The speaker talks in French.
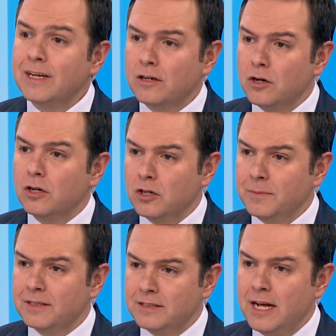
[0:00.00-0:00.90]
accord
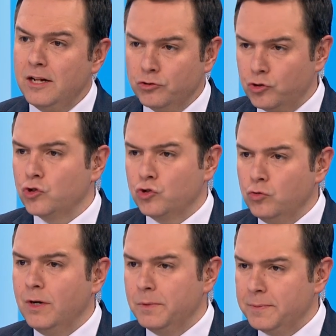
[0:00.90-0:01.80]
commercial se
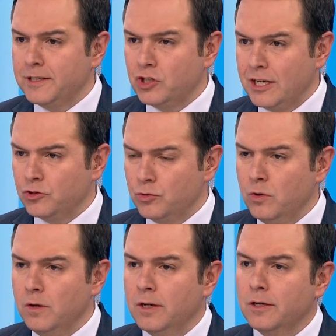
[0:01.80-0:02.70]
joue à peu près chaque
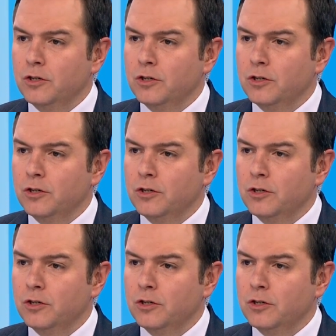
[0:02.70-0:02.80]
jour,